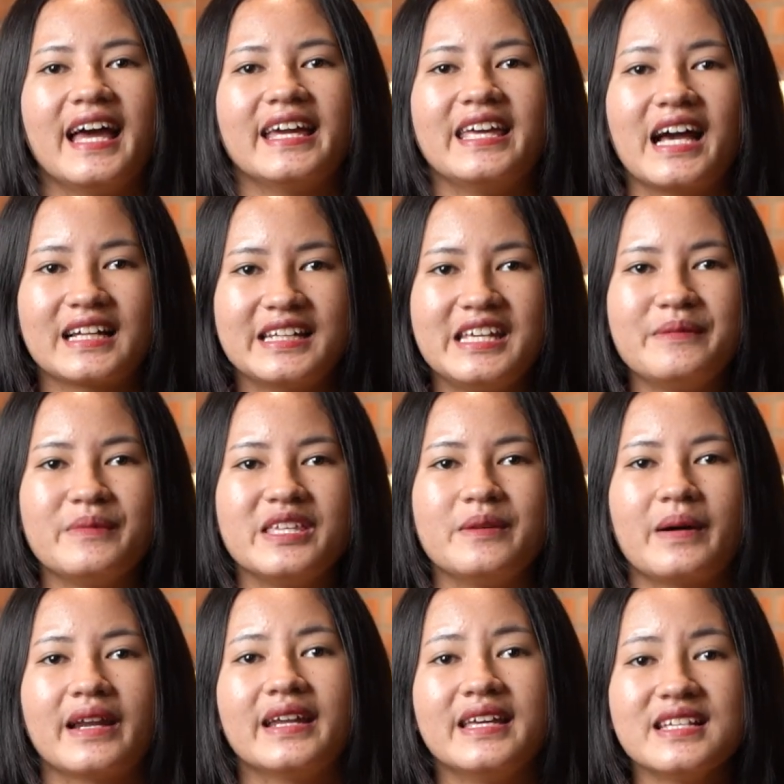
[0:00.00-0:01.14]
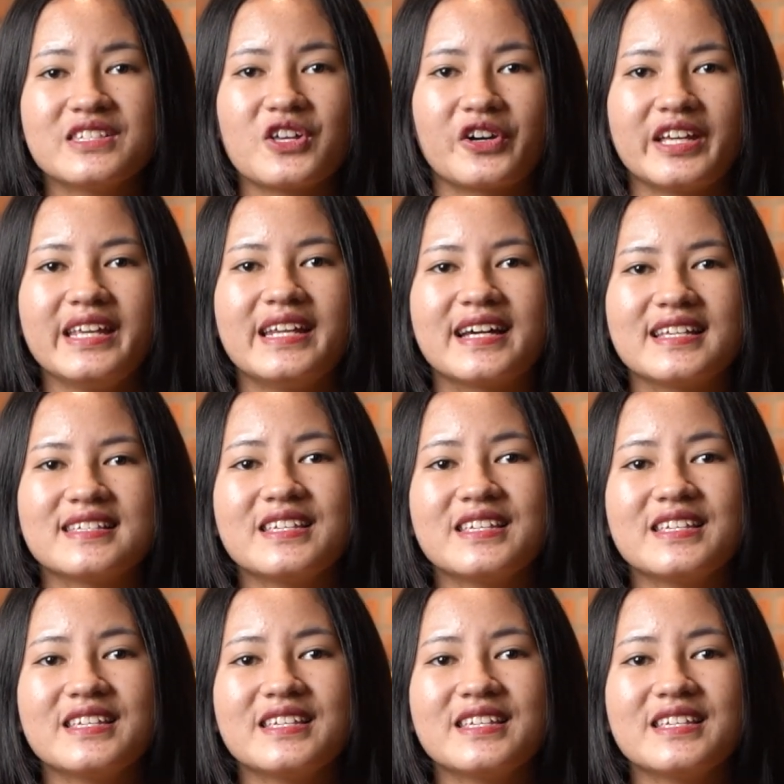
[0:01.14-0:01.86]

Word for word: yakni menyimpan histori dari